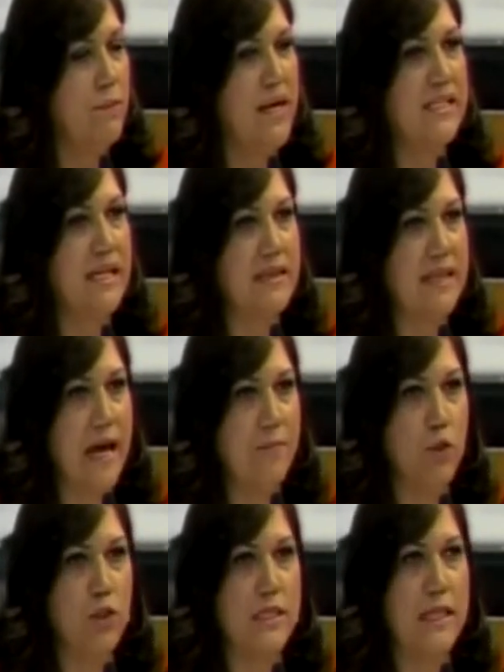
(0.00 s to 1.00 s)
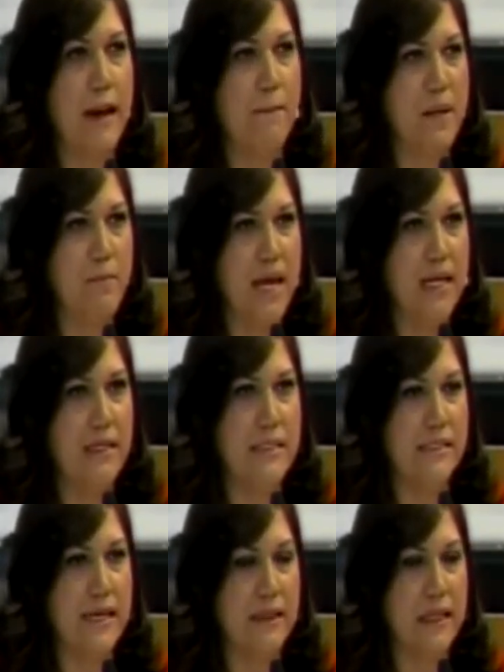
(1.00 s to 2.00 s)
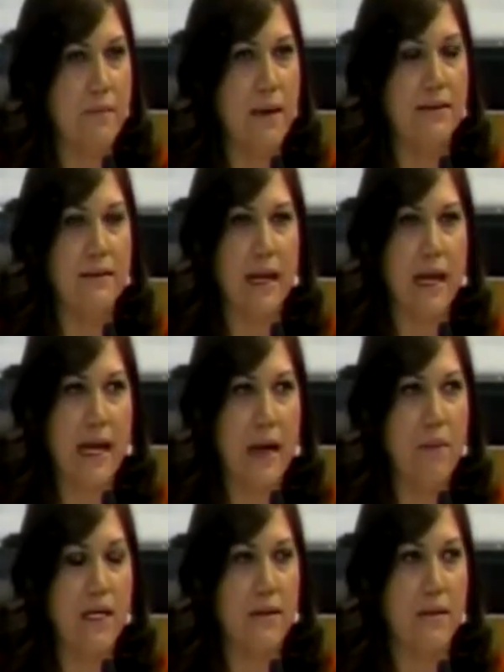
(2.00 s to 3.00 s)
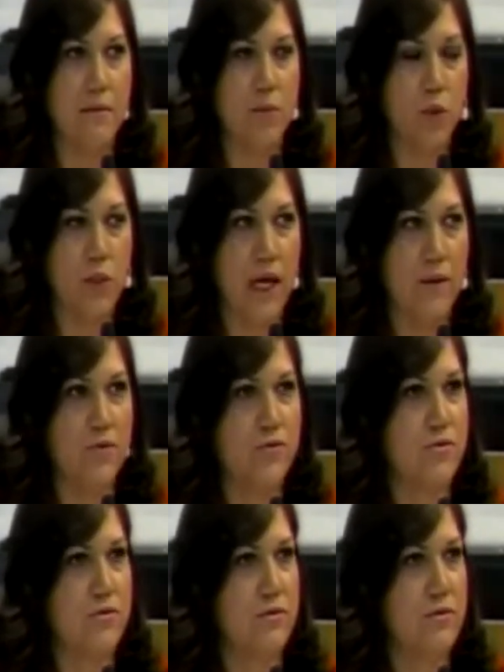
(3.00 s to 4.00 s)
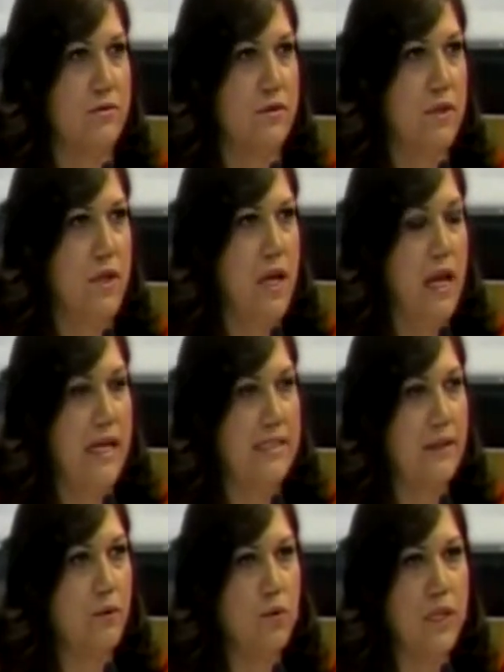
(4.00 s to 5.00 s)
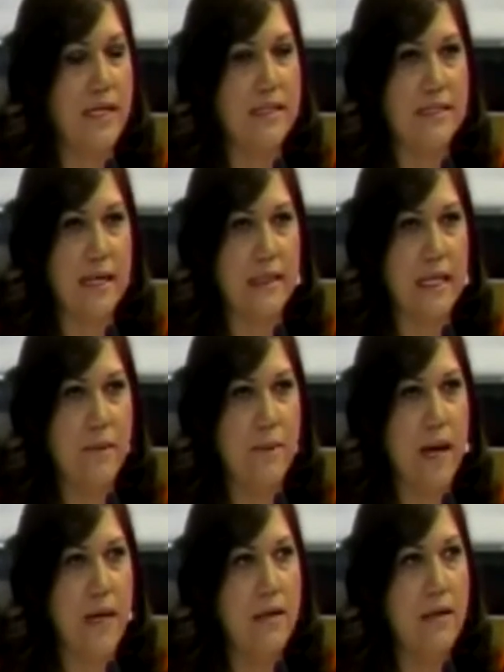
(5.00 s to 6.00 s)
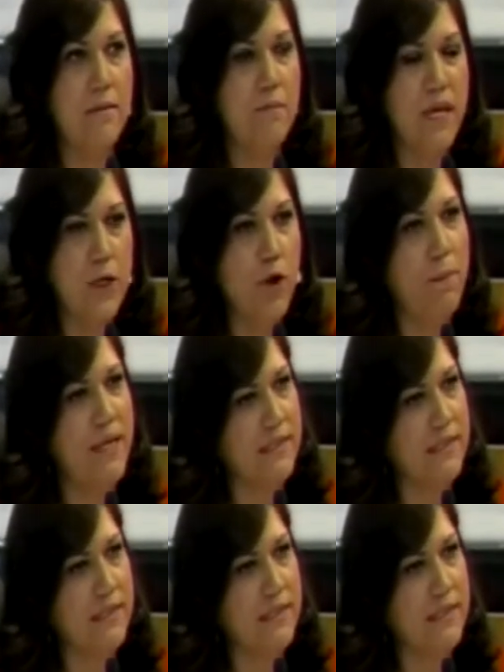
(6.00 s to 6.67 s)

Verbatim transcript: presentamos la primera iniciativa ante la Cámara de Diputados. La segunda iniciativa vino